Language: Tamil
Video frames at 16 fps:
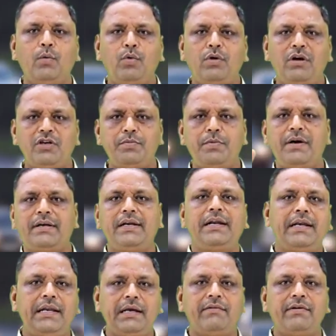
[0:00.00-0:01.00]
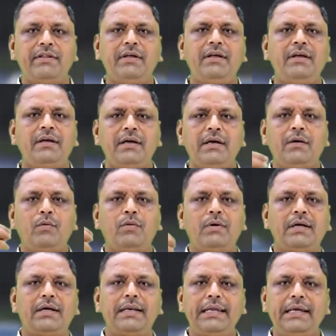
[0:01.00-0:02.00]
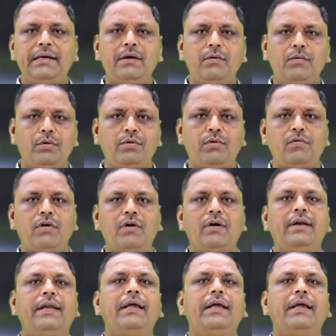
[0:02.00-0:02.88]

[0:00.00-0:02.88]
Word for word: உங்கள் ஸ்பாட்லேயே நீங்கள் வந்து உங்களுக்கு லிங்க் கொடுத்துருவோம்